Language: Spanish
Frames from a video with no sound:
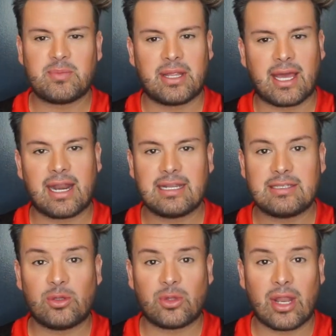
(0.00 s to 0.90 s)
para
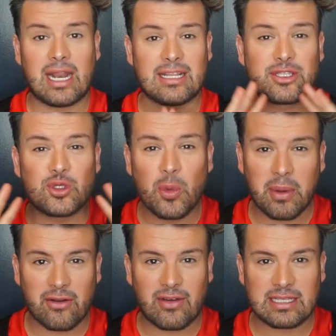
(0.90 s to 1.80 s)
dejarles el tutorial
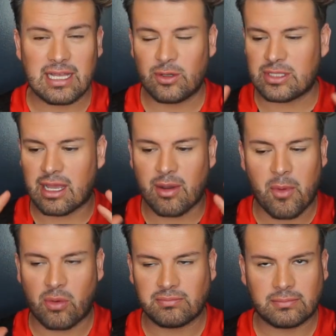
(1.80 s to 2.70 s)
súper fácil, usé
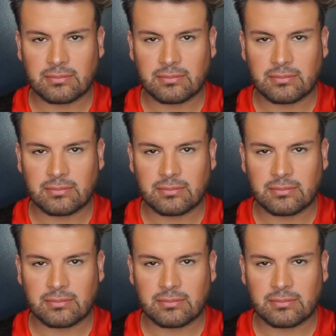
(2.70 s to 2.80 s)
como